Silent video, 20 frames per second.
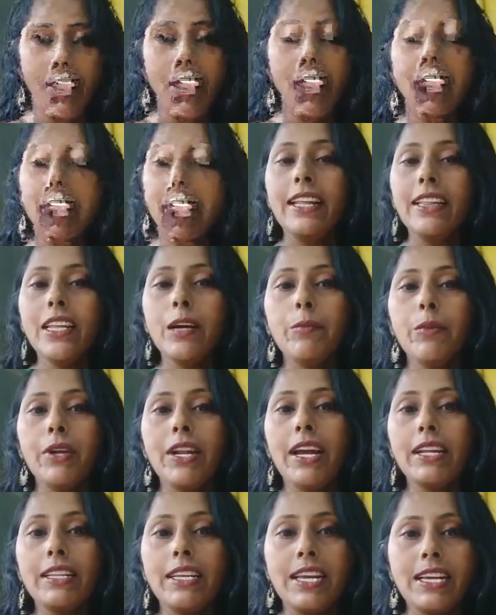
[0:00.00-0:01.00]
இந்த முறை
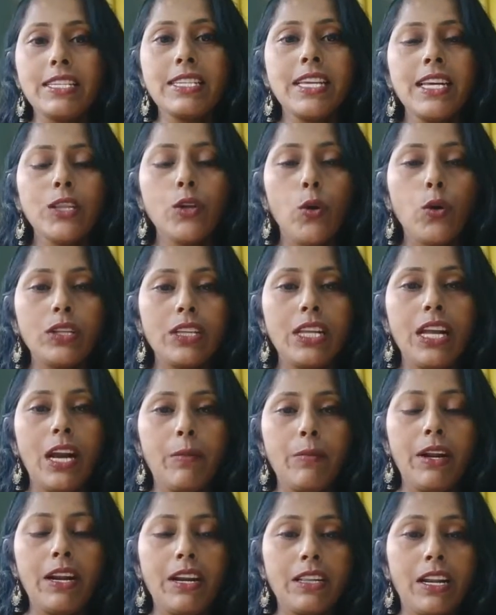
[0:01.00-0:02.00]
அது எஸ்சி தொகுதி
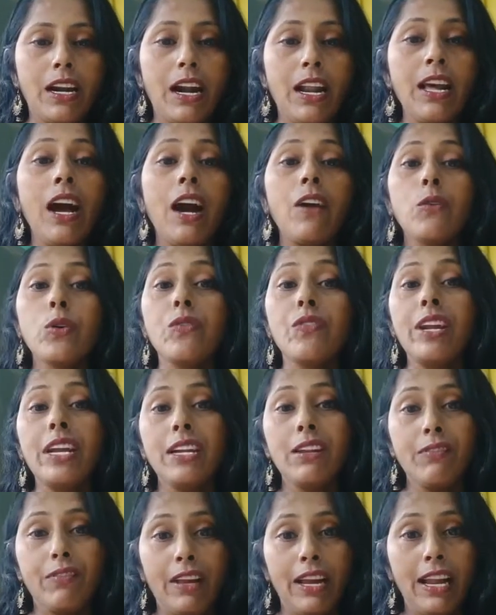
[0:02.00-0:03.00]
அப்படின்றதுனால அவர் வீட்டு
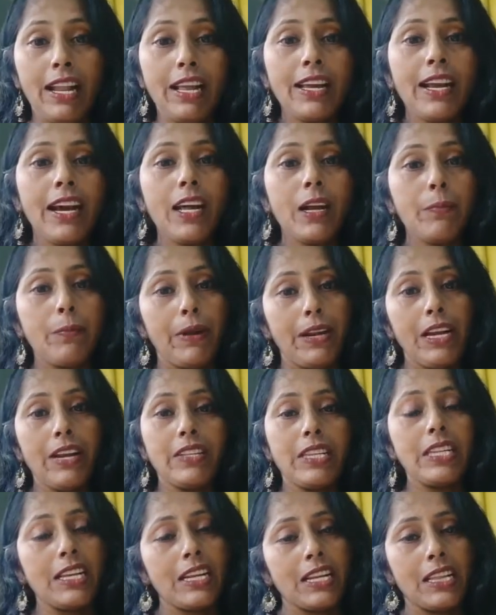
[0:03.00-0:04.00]
வேலைக்கார பெண்ணை
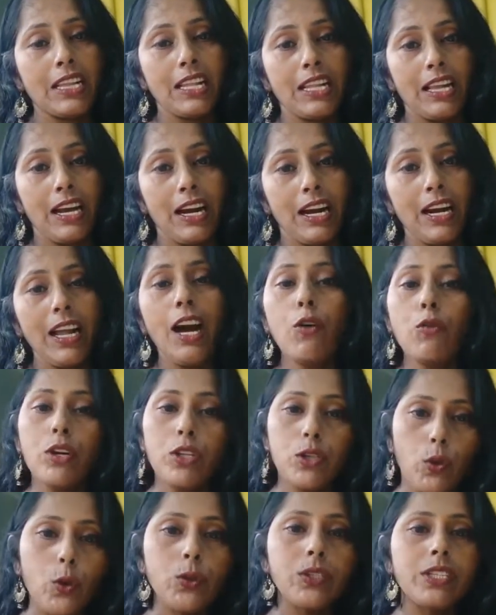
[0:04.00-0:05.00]
வந்து இருந்தாங்கன்னா அவங்க
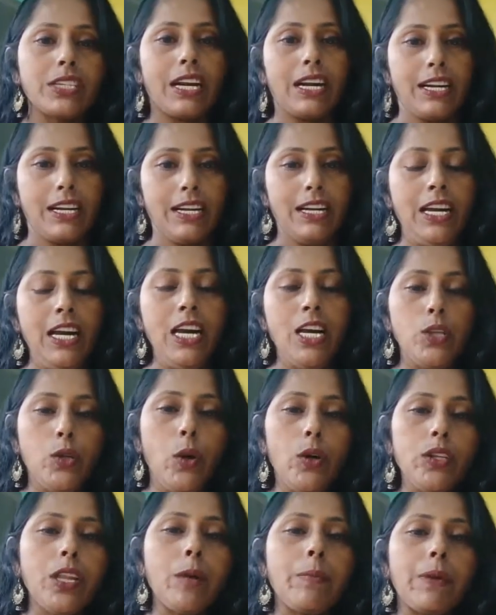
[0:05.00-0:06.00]
தோத்துட்டாங்க
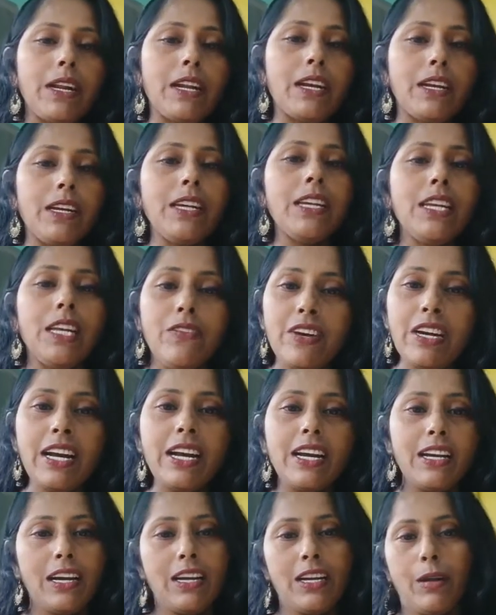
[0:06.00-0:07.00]
தோத்த பிறகு இவங்க
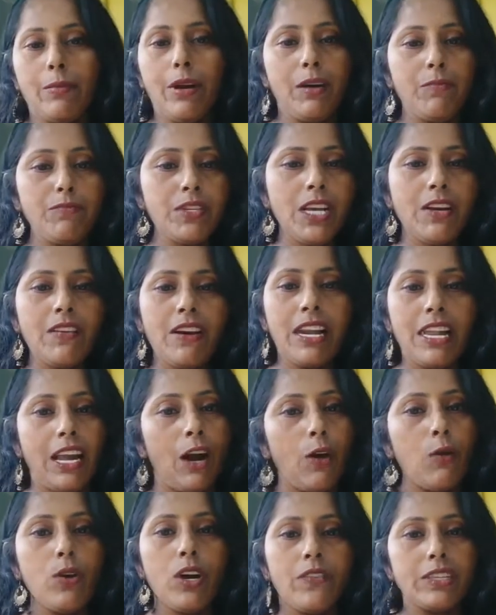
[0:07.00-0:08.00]
நம்ம அம்சவர்லி
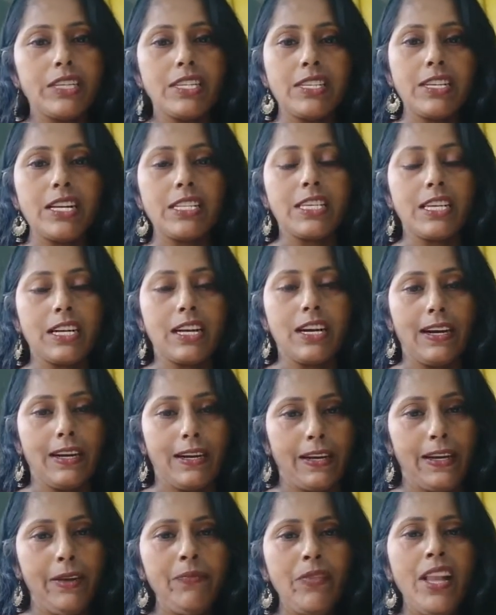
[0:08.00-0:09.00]
அவங்க வந்து ஜெயிச்சிருக்காங்க
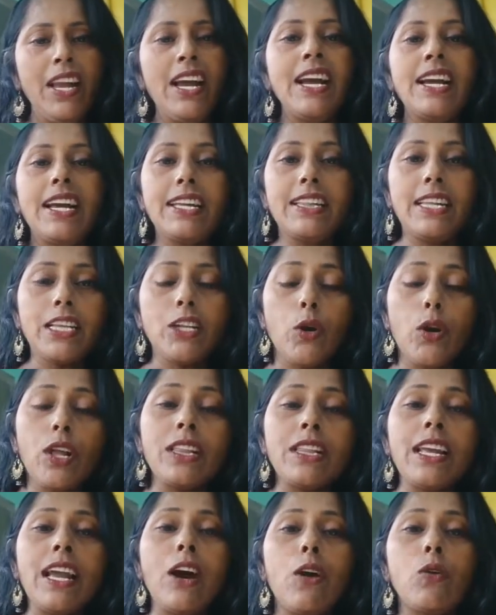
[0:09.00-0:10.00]
இதை தொடர்ந்து
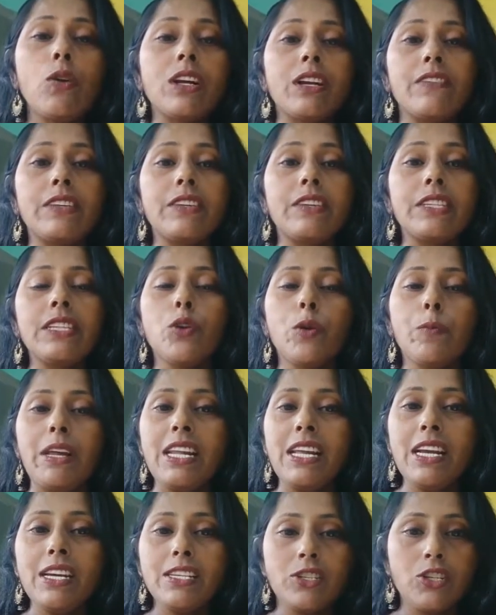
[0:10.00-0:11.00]
அவங்களுக்கு வந்து ஒரு
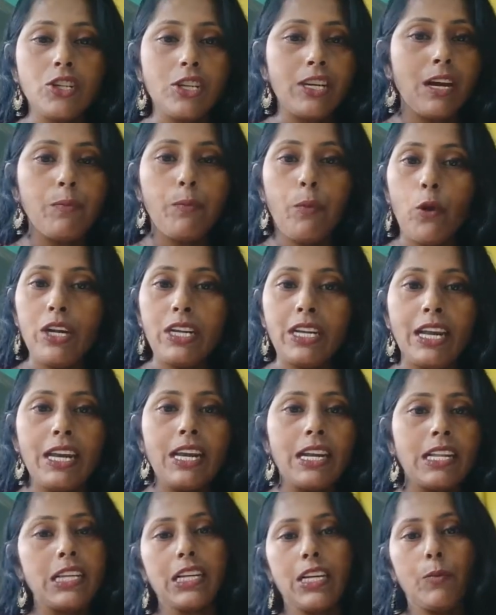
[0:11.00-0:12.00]
பெரிய சிக்கல் போயிட்டே
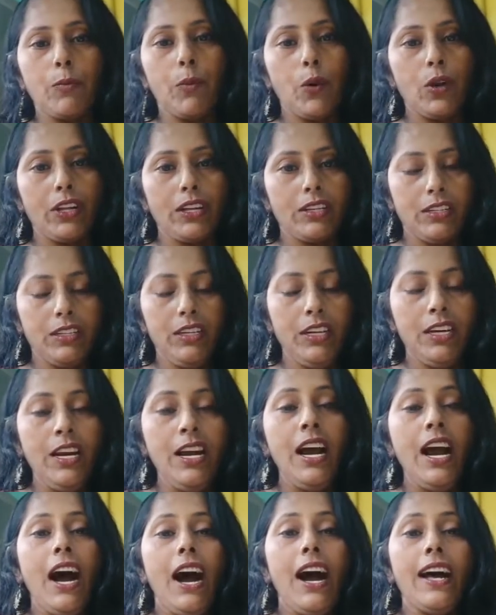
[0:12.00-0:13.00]
இருந்திருக்கு போல இருக்கு
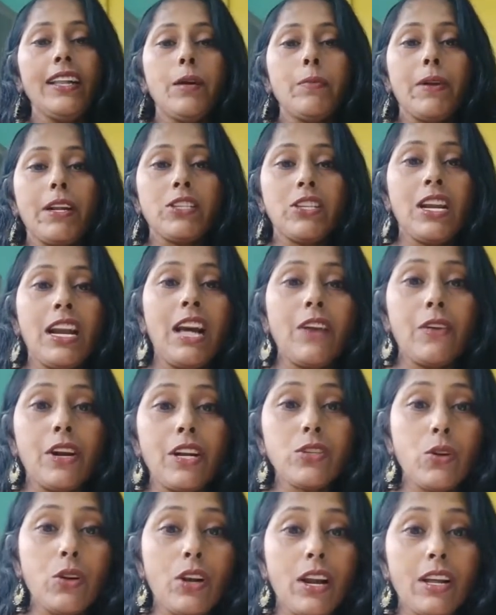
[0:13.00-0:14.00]
அந்த பிரச்சனை அவர் என்ன
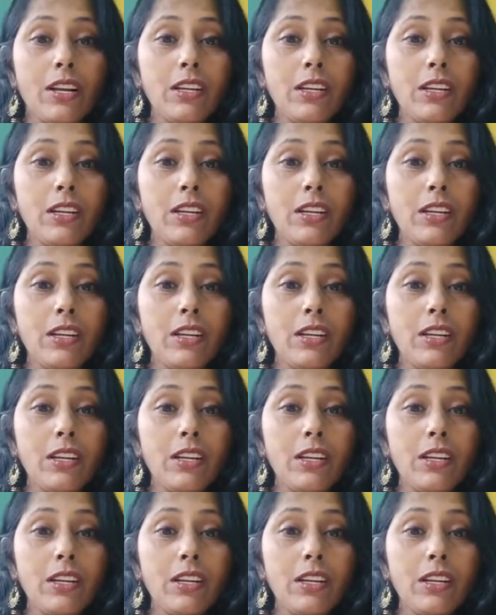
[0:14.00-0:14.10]
சொல்றாரு